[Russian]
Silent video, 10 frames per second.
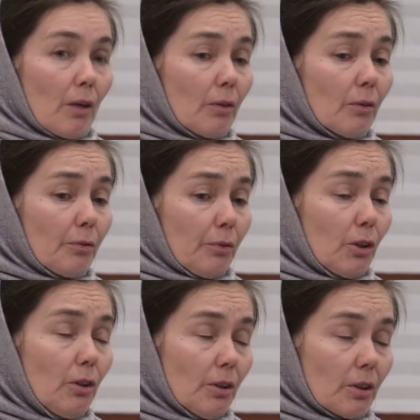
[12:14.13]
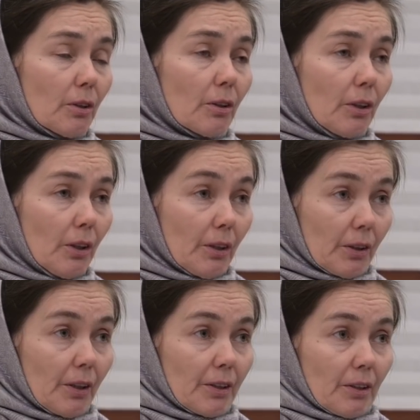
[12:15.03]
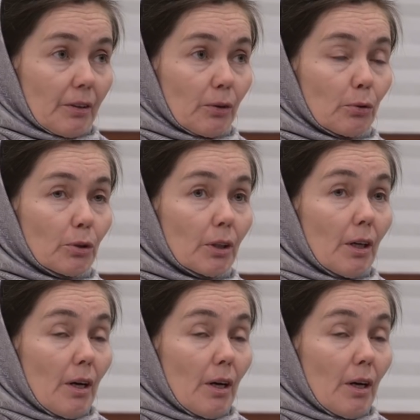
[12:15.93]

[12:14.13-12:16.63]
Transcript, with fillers: В иске к ней отказано. То есть,